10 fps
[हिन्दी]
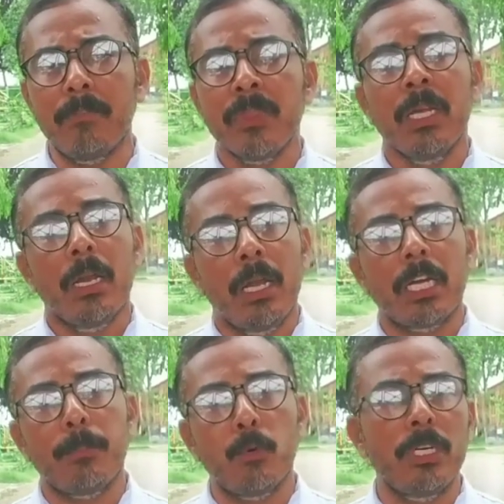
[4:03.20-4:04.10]
है
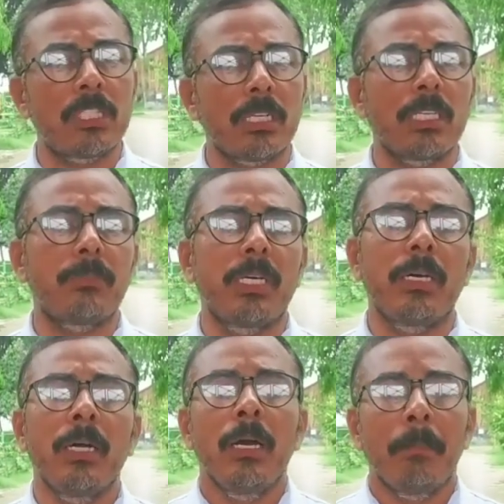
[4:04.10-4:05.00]
लेकिन पुलिस तक जब
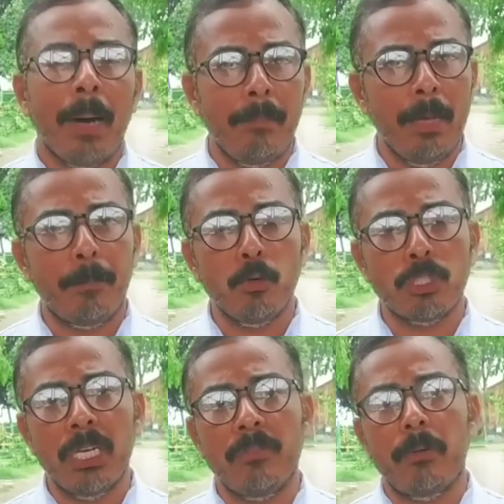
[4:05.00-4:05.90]
ये मामले
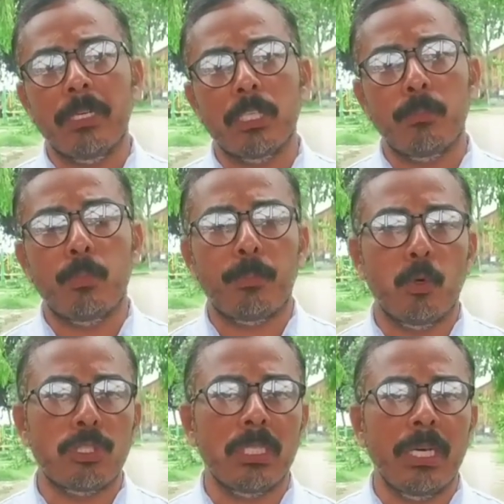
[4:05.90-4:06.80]
पहुंचते हैं इंफॉर्मेशन
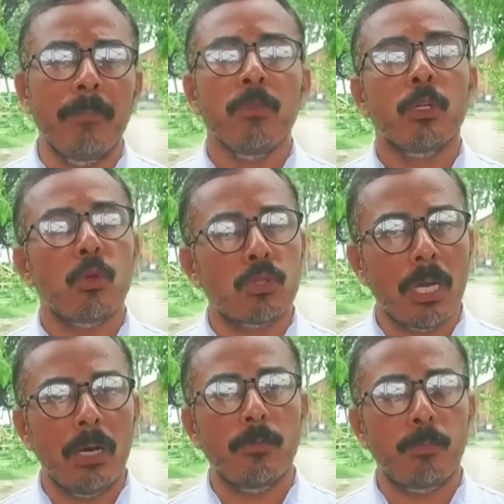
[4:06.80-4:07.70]
पहुंचती है तो
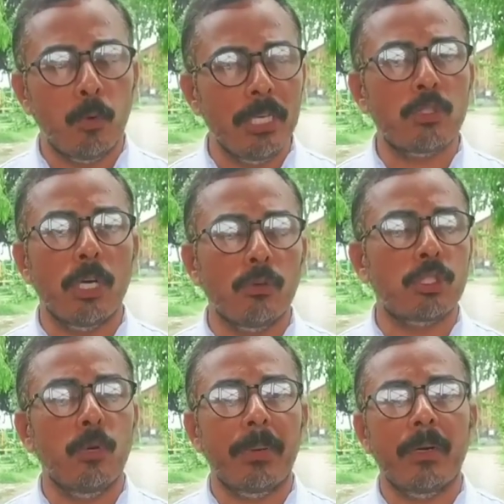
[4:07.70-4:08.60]
पुलिस जो
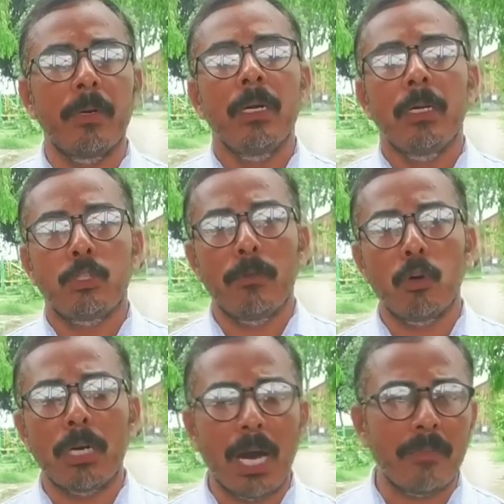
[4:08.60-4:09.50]
उसके ऊपर जो है
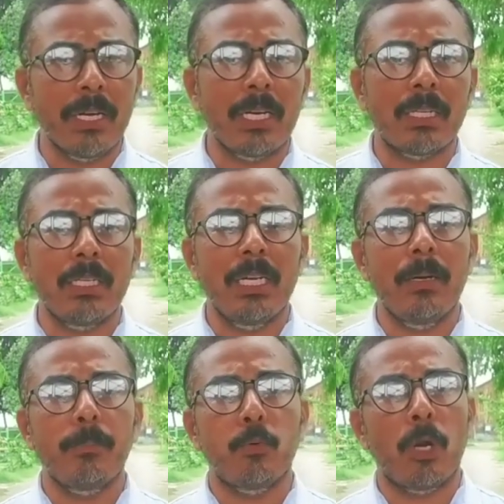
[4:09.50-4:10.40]
वो कार्रवाई करती
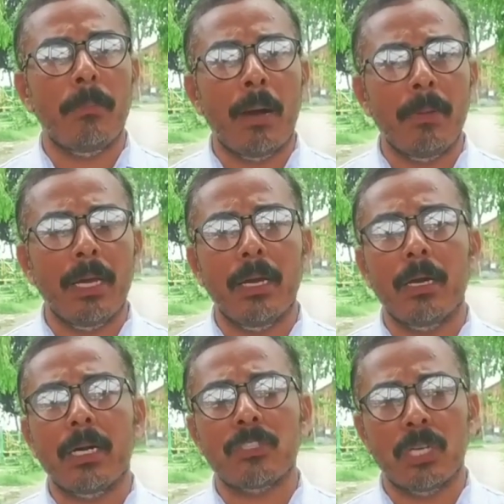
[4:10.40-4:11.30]
है पूरा मामले का का